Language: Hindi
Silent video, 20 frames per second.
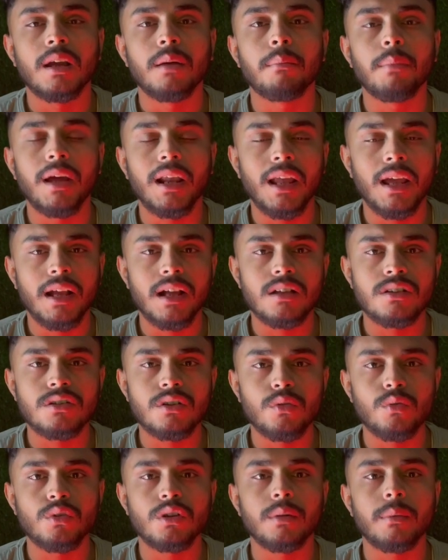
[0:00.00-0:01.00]
बेल आइकन
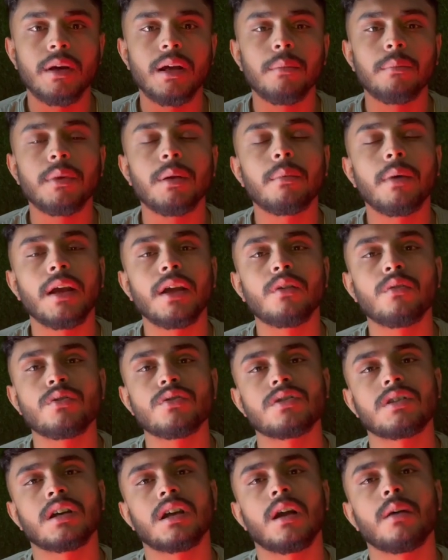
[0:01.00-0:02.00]
जरूर दबाएं अपने भाई को
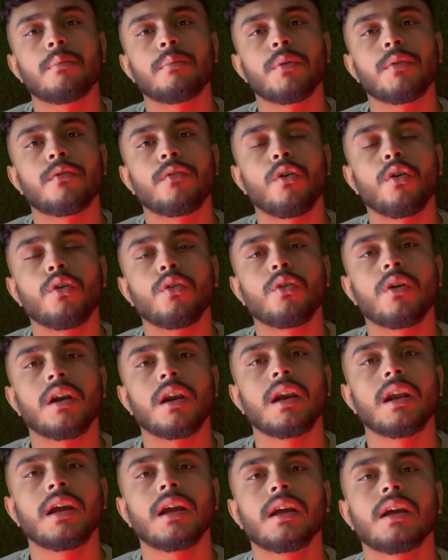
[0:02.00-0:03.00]
इंस्टाग्राम पे फॉलो कर
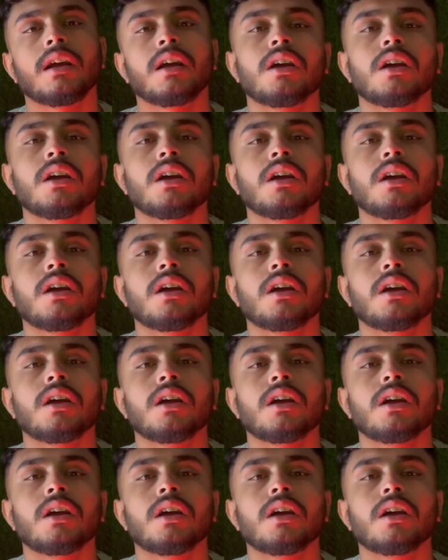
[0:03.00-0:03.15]
लें